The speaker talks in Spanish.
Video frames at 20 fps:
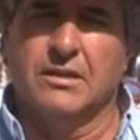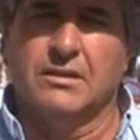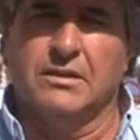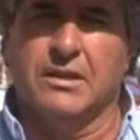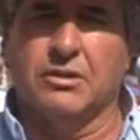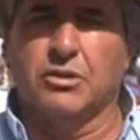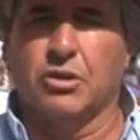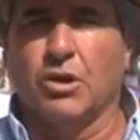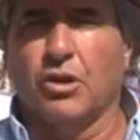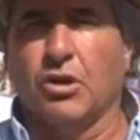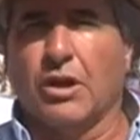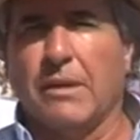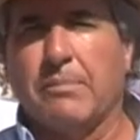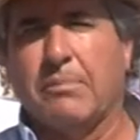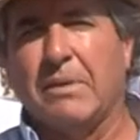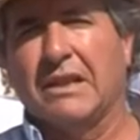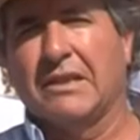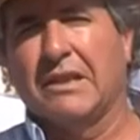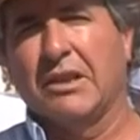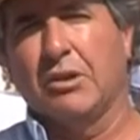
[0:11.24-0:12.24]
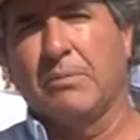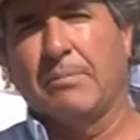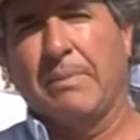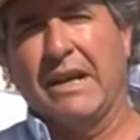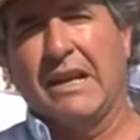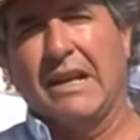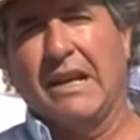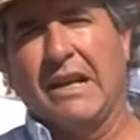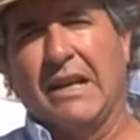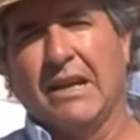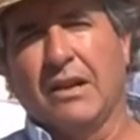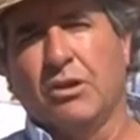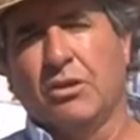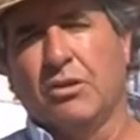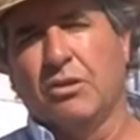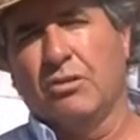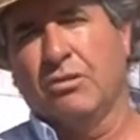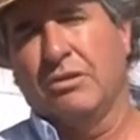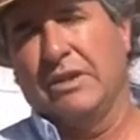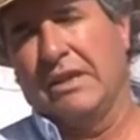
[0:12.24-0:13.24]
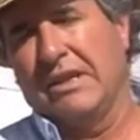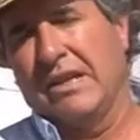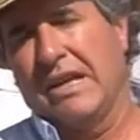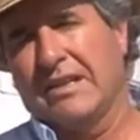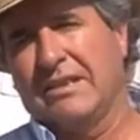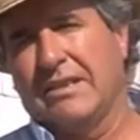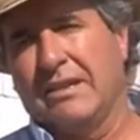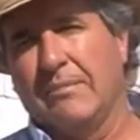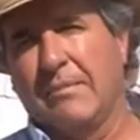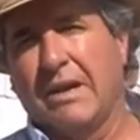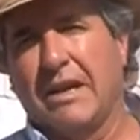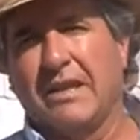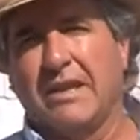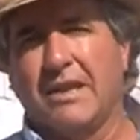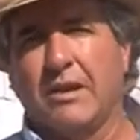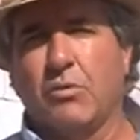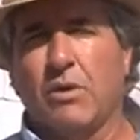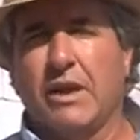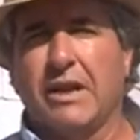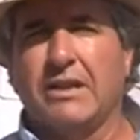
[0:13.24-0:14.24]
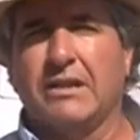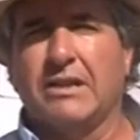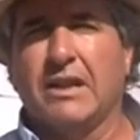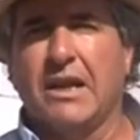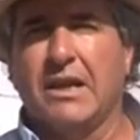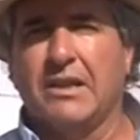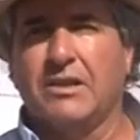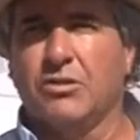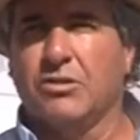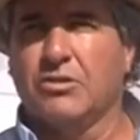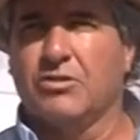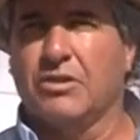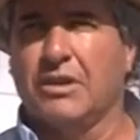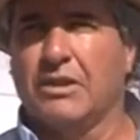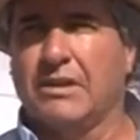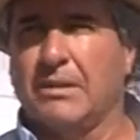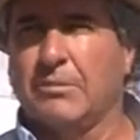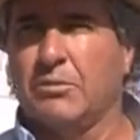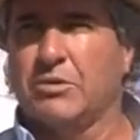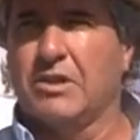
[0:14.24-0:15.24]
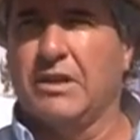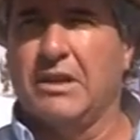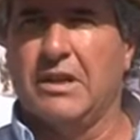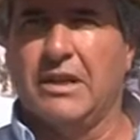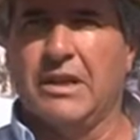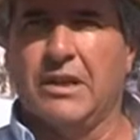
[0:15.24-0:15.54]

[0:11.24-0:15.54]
Dentro de lo que es plásticos para el agro, desde hace más de 40 años estamos en el